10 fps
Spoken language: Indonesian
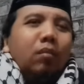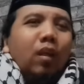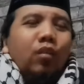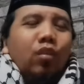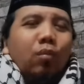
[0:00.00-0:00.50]

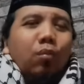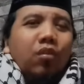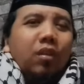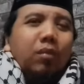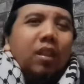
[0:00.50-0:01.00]
Masyurul
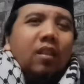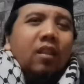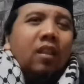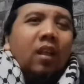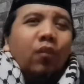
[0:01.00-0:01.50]

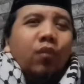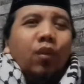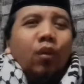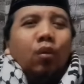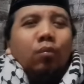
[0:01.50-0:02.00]
muslimin,
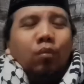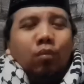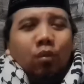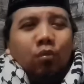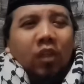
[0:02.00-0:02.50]

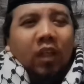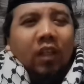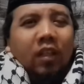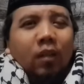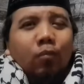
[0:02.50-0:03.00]
hafizakumullah
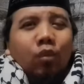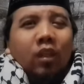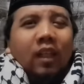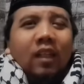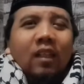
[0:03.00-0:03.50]
ta'ala,
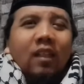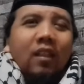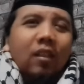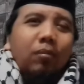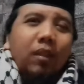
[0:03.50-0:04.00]
alhamdulillah.
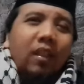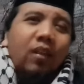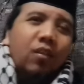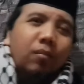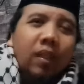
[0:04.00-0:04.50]
Pada
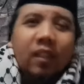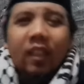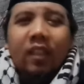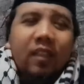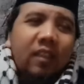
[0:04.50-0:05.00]

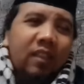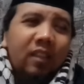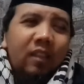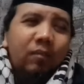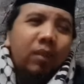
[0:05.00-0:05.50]
kesempatan
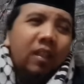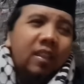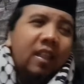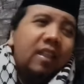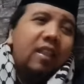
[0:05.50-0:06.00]
di
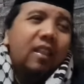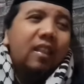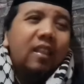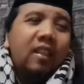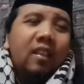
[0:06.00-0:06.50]
pagi hari
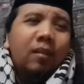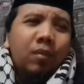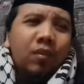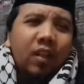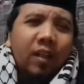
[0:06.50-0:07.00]
ini kita
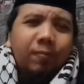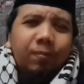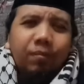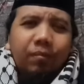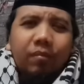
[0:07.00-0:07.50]
bisa
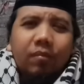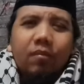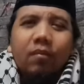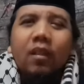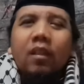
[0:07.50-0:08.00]

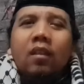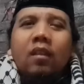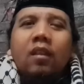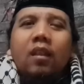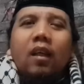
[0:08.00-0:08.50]

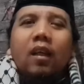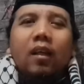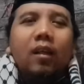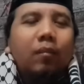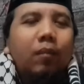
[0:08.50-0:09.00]

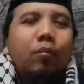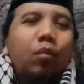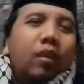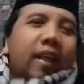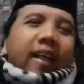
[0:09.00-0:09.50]
uh,
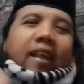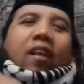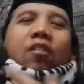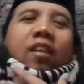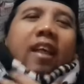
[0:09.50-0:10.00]
membuka
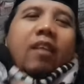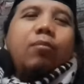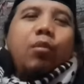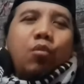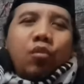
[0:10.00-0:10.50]
akal
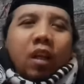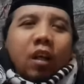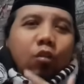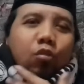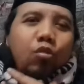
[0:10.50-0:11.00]
sehat,
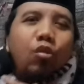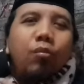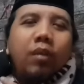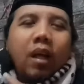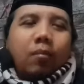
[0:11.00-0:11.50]
berusaha
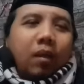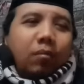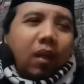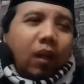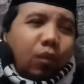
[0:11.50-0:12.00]
untuk beramar
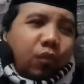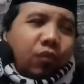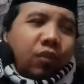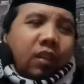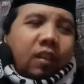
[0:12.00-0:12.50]

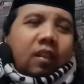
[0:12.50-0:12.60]
ma'ruf,